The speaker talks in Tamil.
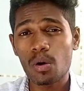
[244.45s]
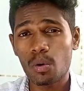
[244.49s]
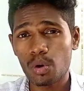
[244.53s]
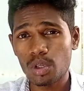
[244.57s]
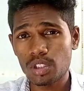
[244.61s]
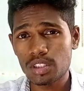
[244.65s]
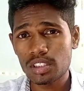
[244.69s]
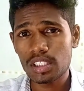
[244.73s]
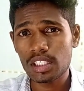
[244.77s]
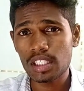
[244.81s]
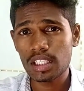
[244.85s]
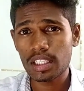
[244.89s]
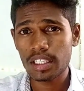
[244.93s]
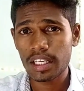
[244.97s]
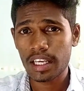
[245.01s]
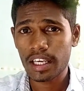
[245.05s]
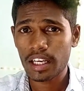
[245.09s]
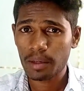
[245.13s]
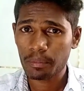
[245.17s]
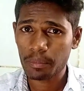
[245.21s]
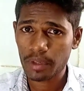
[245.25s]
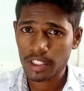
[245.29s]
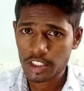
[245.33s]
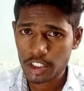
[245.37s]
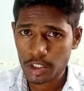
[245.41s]
ஒரு சில
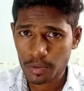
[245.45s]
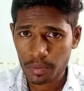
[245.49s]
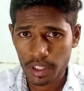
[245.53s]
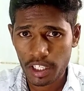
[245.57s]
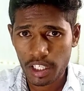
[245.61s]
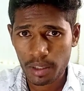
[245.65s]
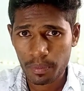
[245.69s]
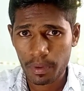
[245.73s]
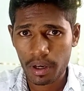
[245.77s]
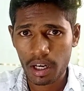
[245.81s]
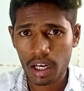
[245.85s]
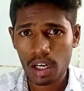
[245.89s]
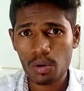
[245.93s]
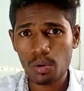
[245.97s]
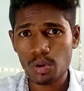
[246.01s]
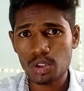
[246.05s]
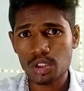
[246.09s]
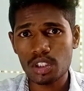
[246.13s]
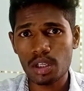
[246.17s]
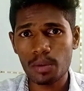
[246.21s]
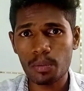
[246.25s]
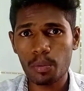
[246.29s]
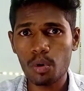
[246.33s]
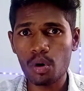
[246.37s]
நேரம் மென்ஷன் பண்ணியிருப்பாங்க ஒரு சில